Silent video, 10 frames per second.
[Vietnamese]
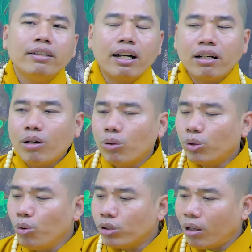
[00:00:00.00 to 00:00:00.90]
giờ các
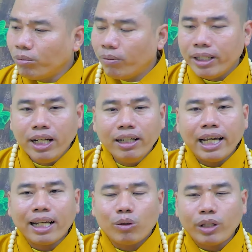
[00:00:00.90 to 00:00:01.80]
cụ tu xong rồi mình
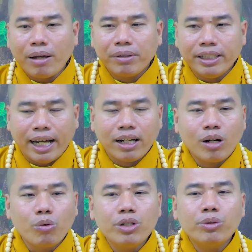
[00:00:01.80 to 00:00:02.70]
đứng ngay cầu thang mình dẫn
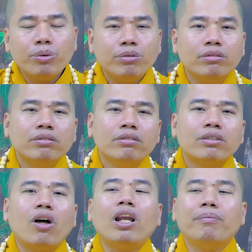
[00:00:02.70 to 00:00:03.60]
các cụ đi xuống
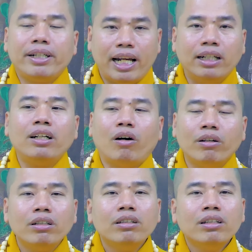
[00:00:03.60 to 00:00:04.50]
đó là mình rảnh
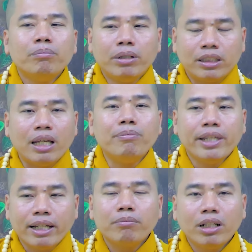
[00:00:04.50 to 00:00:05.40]
rỗi mình
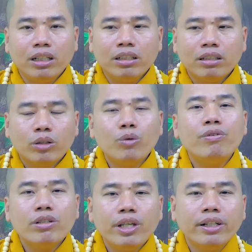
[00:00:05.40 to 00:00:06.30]
tìm việc mình tu
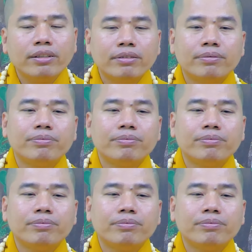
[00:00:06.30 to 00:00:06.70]
phước duyên